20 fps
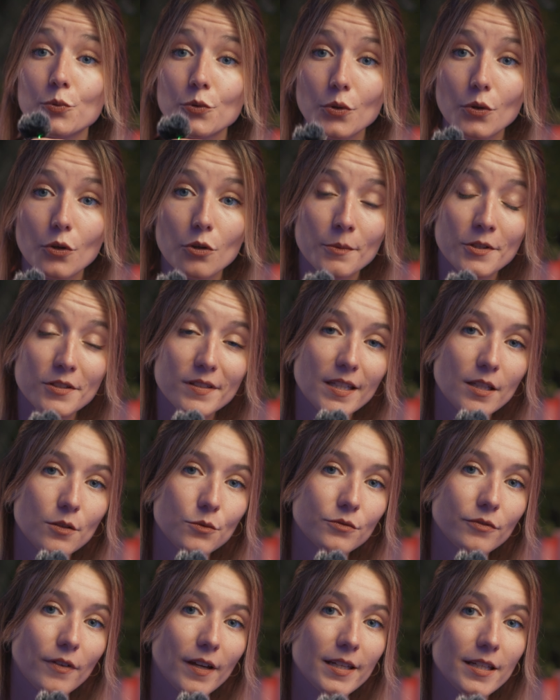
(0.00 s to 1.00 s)
pour commencer, il
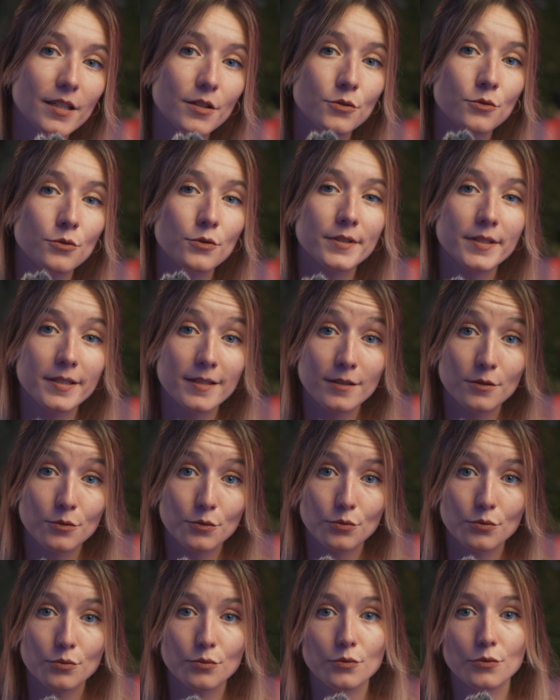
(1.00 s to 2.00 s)
nous fallait du
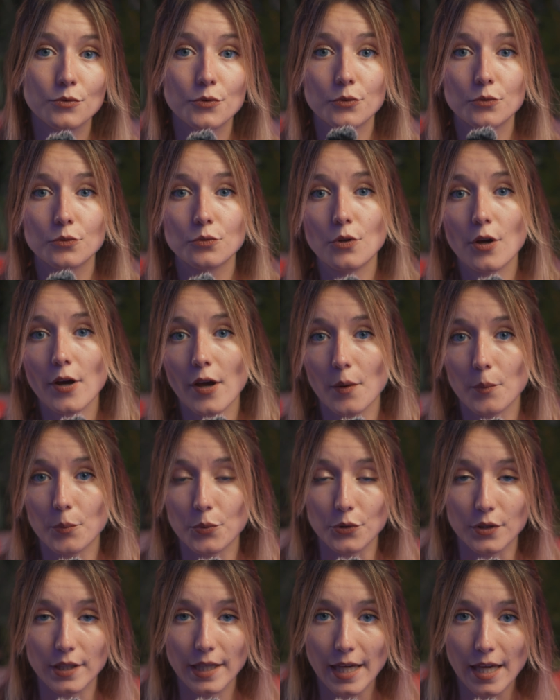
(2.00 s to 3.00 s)
tissu de couleur un
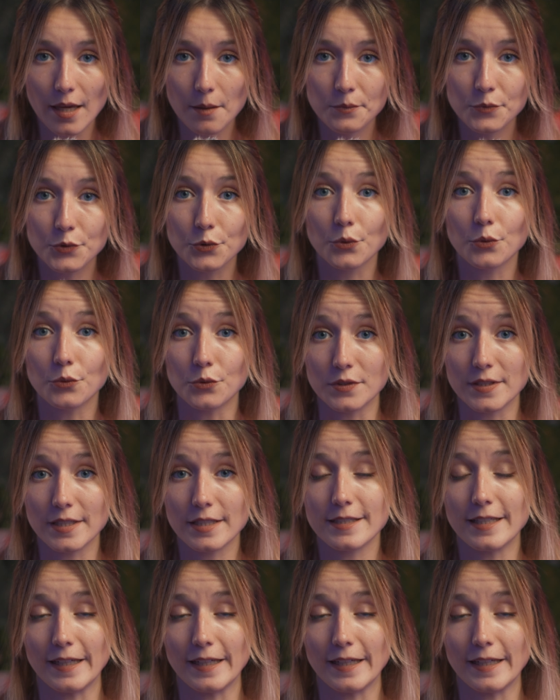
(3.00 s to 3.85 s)
peu crème, donc on s'est